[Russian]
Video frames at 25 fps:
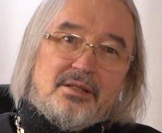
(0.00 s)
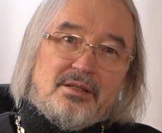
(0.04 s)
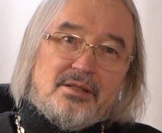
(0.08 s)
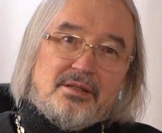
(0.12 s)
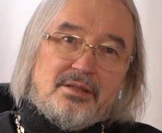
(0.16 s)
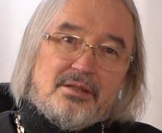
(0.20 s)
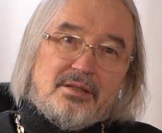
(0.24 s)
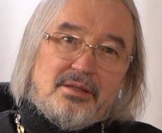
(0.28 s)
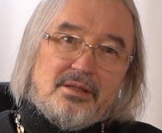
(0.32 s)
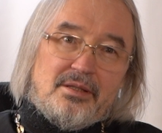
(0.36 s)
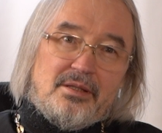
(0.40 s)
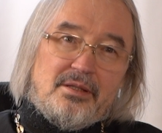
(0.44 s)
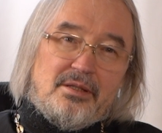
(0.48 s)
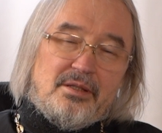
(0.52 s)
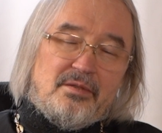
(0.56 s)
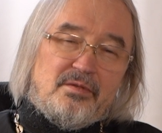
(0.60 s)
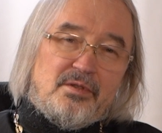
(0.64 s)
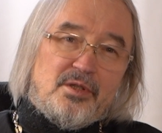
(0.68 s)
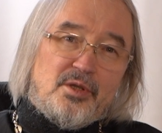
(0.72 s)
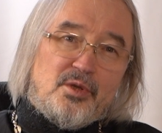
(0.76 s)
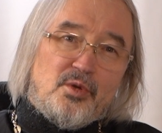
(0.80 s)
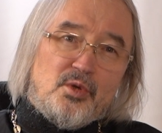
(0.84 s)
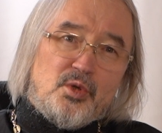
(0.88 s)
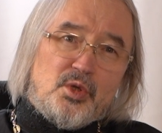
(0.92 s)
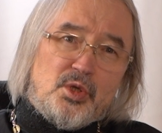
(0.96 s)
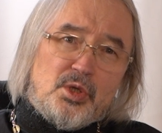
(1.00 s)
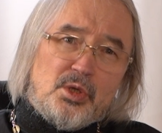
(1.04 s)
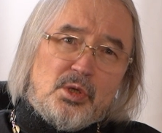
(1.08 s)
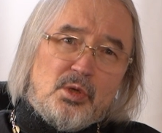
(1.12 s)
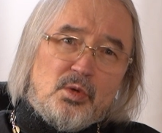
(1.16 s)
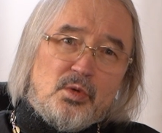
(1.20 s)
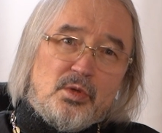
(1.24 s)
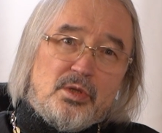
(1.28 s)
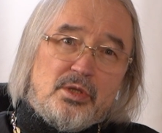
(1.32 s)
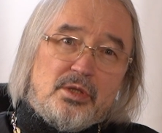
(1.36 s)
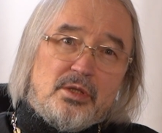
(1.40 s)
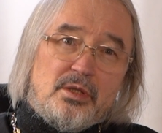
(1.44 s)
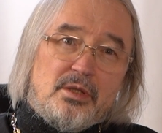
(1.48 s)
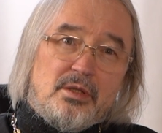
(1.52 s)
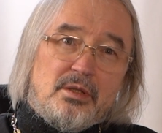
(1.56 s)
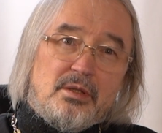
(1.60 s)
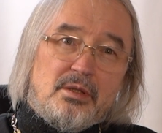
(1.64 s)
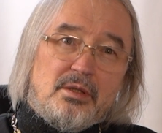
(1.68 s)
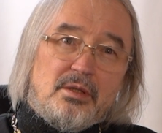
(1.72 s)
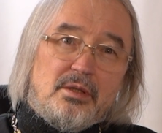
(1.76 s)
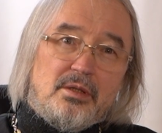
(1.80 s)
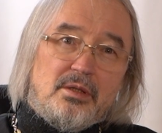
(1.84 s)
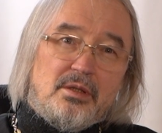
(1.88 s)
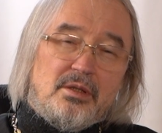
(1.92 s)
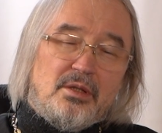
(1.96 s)
э, и верующих людей,
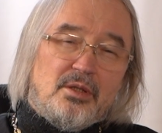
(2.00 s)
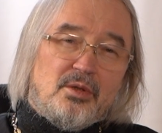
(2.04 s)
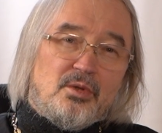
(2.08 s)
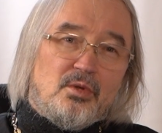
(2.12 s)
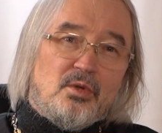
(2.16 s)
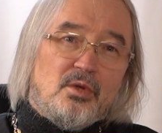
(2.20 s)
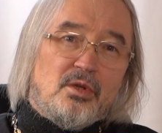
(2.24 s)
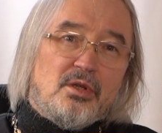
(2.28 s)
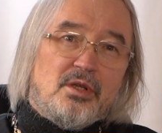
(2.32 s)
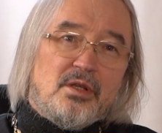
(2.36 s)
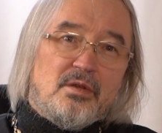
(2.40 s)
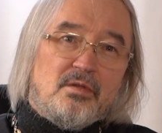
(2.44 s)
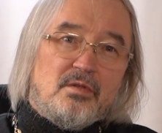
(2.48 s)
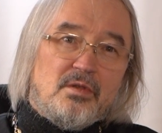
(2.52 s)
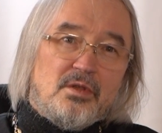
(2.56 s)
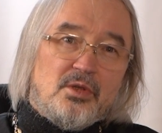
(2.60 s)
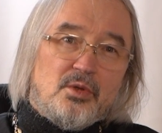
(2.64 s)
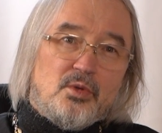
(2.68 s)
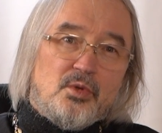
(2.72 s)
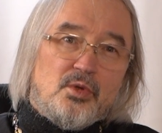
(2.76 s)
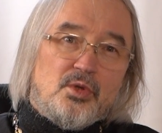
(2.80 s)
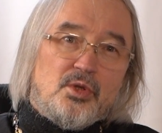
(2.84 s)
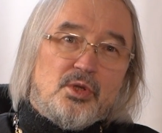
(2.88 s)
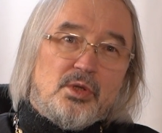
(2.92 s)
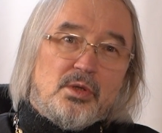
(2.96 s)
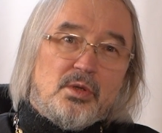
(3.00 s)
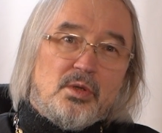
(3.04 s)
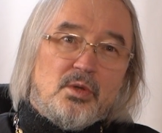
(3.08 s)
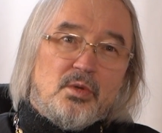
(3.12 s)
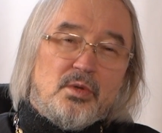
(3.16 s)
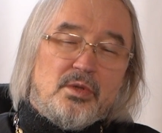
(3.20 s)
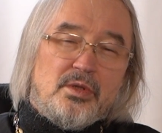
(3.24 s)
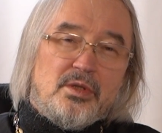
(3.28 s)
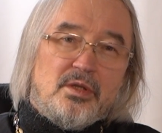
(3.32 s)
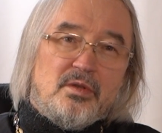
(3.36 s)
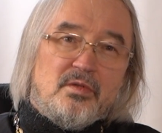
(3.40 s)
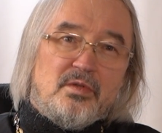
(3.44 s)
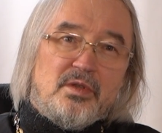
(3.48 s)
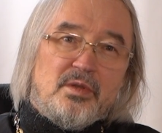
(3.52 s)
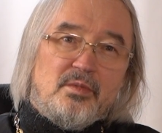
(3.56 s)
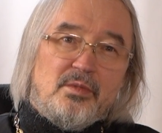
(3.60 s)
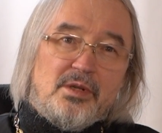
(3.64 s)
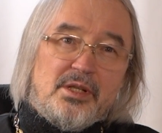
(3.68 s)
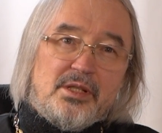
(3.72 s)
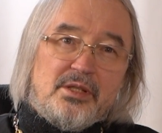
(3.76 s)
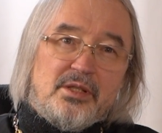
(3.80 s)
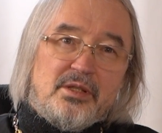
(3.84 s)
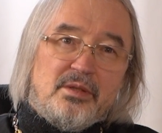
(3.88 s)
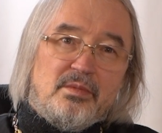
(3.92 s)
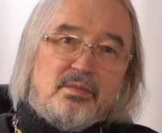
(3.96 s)
и не только верующих людей,
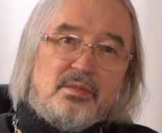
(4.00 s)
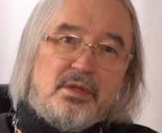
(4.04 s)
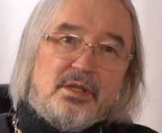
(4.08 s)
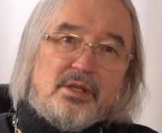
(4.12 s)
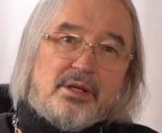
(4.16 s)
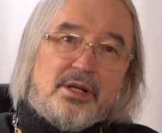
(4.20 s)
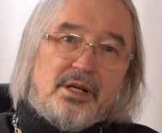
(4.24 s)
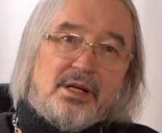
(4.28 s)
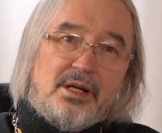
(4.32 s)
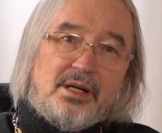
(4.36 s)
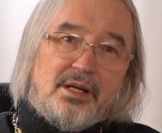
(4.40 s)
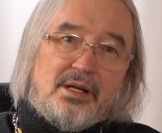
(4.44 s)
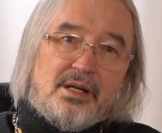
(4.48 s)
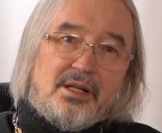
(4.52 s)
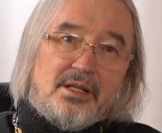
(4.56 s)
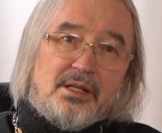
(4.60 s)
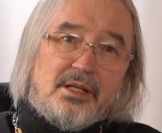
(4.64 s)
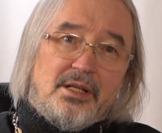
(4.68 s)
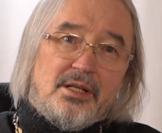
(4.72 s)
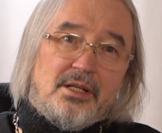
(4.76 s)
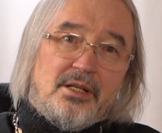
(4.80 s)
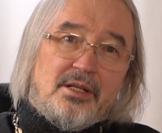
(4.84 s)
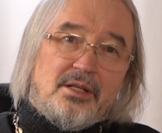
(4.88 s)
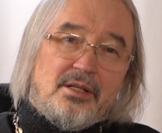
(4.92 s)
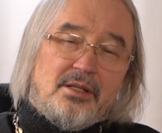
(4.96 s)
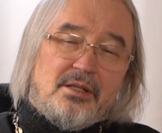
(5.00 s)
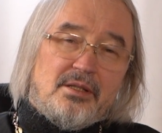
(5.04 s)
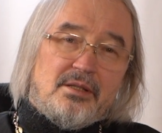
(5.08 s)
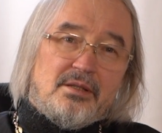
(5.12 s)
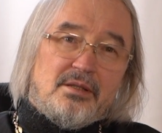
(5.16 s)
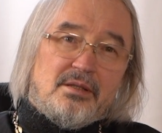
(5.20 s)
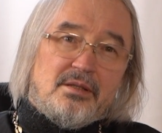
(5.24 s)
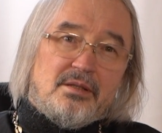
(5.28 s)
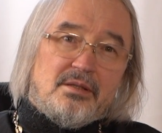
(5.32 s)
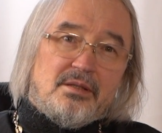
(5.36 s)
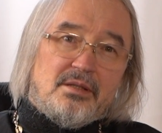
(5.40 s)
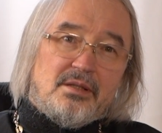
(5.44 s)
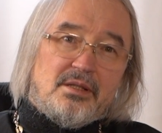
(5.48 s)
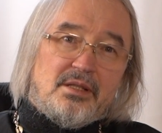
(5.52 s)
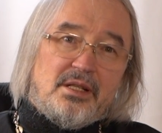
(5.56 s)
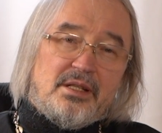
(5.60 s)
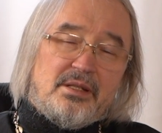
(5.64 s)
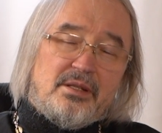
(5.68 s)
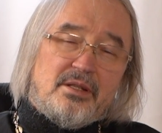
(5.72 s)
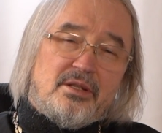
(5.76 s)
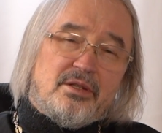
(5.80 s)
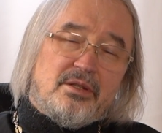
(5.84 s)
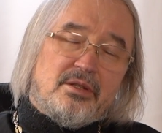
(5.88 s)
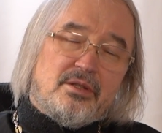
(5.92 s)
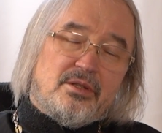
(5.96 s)
внимание мира, а,
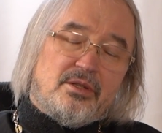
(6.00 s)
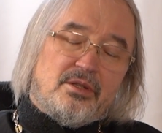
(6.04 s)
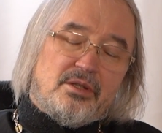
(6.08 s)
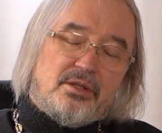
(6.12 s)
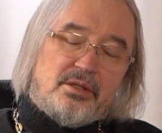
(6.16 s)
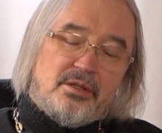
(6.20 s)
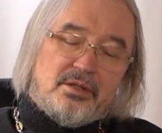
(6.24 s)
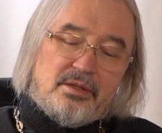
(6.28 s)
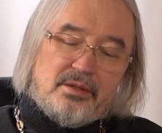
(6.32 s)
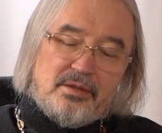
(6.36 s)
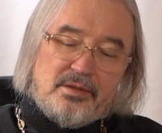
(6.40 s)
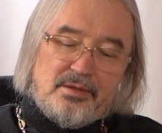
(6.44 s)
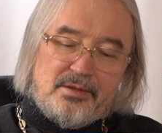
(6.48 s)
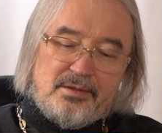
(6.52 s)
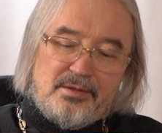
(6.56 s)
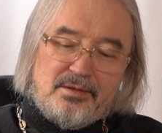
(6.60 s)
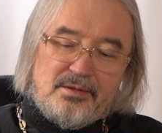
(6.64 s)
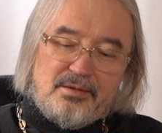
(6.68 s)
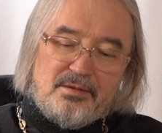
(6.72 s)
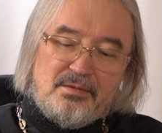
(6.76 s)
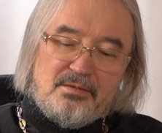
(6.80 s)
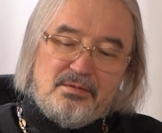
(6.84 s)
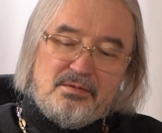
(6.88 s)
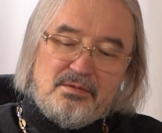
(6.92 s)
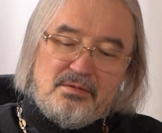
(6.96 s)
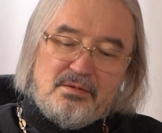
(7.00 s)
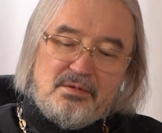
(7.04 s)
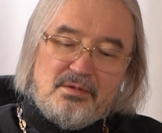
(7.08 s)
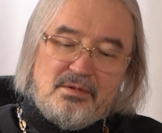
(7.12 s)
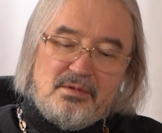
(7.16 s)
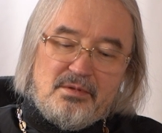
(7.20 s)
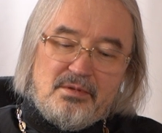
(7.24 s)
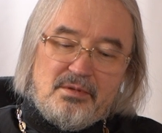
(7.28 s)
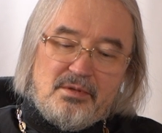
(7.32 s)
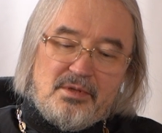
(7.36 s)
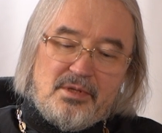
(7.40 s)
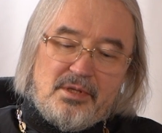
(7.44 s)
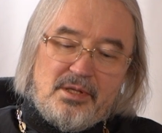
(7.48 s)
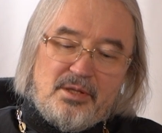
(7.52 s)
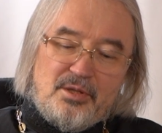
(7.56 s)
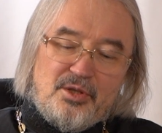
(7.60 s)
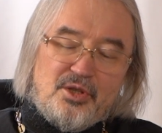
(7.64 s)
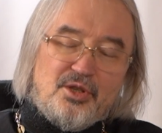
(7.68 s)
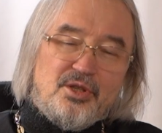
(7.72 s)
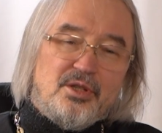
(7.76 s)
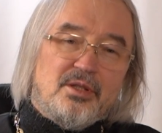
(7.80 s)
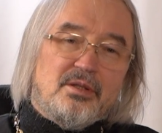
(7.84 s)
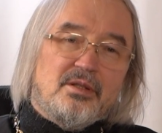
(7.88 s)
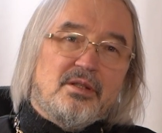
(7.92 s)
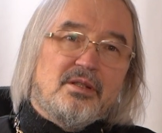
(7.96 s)
конечно же,
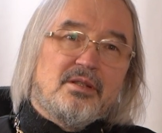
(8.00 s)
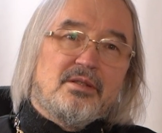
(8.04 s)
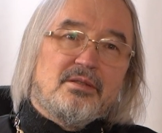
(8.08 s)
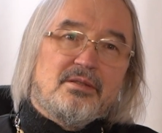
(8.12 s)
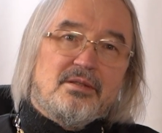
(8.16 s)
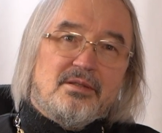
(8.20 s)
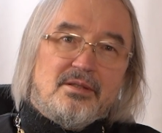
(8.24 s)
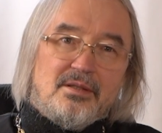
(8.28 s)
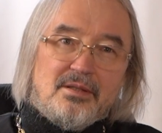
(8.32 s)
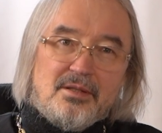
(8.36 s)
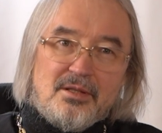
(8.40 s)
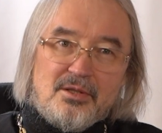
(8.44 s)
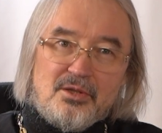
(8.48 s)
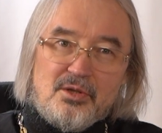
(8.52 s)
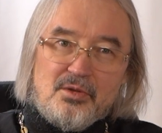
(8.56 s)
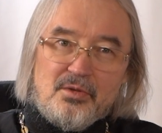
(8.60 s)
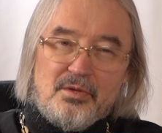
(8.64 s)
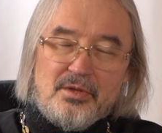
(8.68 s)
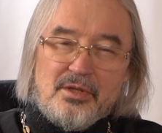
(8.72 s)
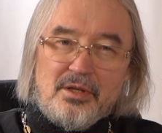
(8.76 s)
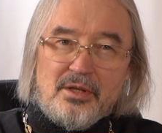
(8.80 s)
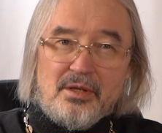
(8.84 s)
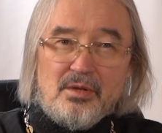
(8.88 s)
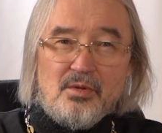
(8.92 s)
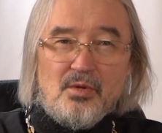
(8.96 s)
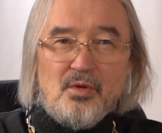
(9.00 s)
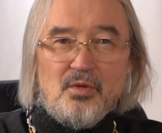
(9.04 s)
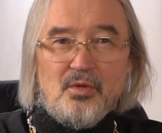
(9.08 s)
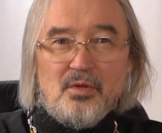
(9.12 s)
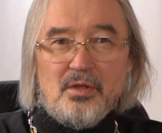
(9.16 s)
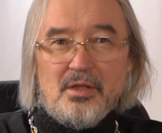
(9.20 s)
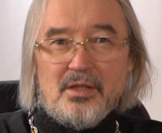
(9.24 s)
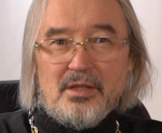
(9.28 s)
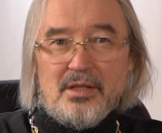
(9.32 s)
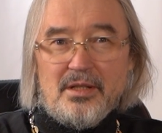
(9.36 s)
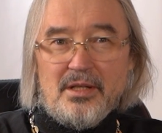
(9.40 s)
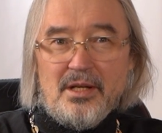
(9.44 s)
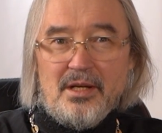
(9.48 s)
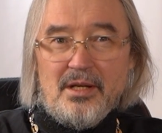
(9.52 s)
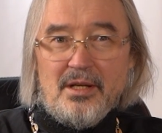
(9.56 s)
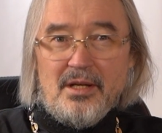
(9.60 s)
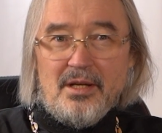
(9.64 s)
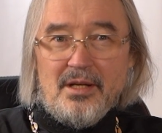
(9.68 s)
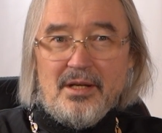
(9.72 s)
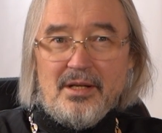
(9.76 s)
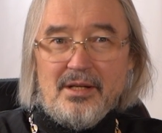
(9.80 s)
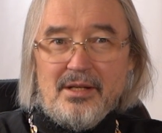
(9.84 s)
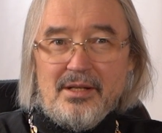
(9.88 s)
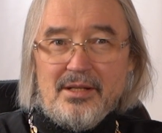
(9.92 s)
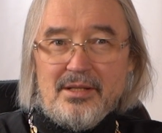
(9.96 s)
кончина нашего дорогого
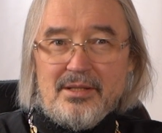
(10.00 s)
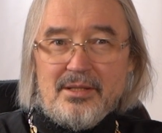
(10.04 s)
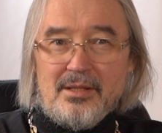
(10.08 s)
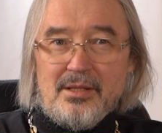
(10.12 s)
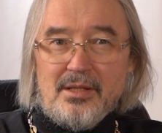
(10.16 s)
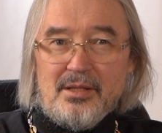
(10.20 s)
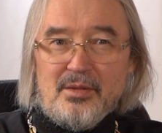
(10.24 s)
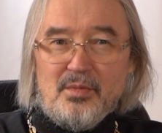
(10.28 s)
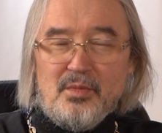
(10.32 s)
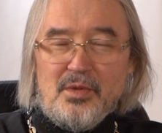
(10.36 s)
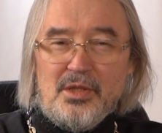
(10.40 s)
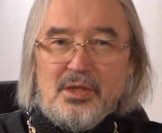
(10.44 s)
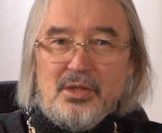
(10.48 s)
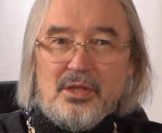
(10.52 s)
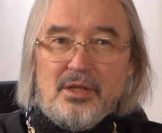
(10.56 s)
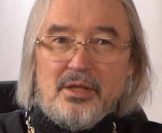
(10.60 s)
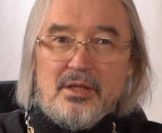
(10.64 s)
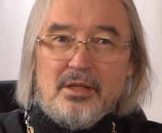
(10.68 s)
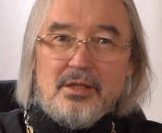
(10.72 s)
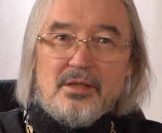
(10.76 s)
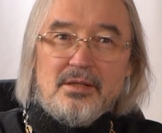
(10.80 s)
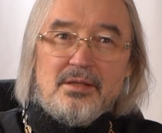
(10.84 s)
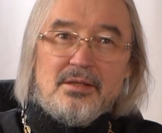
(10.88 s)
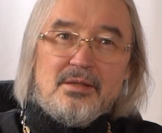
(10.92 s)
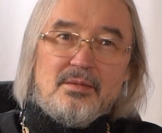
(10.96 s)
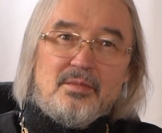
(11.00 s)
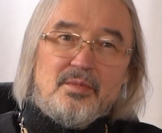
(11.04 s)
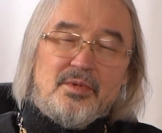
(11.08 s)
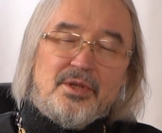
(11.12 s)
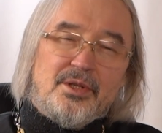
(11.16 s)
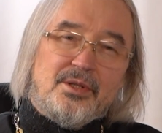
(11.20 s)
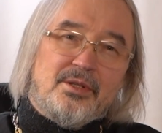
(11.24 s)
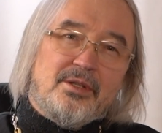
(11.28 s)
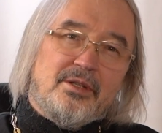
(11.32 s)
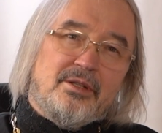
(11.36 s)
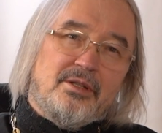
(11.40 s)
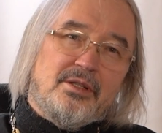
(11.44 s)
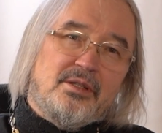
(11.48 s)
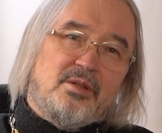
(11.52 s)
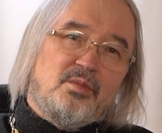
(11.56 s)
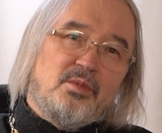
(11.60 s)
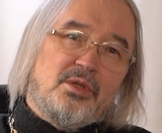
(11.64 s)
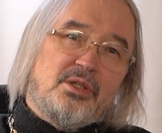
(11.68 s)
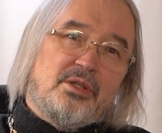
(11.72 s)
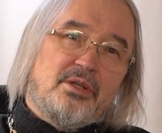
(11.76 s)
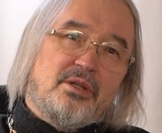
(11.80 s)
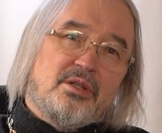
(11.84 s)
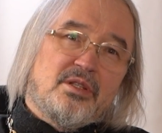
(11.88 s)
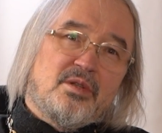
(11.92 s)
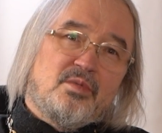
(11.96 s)
отца Дмитрия, протерея
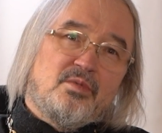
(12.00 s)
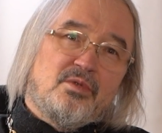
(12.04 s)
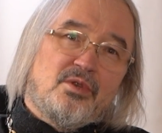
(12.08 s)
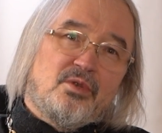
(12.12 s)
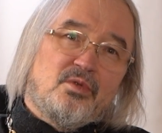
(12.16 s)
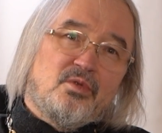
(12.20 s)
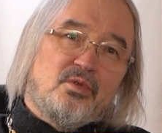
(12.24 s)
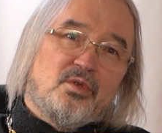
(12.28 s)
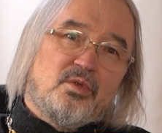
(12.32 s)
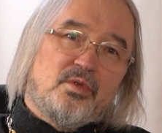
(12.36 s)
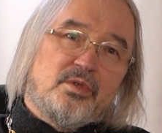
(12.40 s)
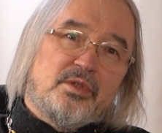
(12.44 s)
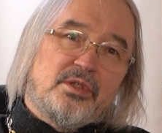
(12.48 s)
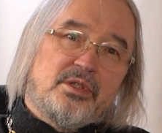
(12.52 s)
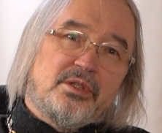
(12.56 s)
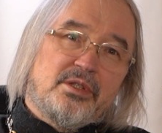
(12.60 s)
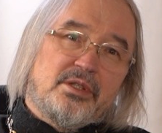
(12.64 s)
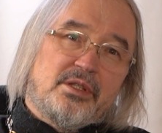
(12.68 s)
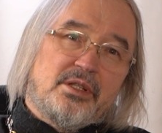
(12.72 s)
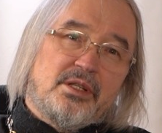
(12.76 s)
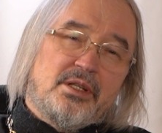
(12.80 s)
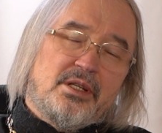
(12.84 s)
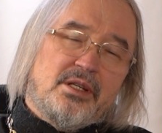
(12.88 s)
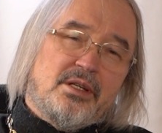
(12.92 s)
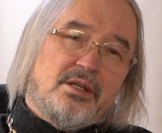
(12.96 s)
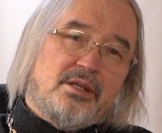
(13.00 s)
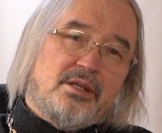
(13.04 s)
Дмитрия Смирнова, это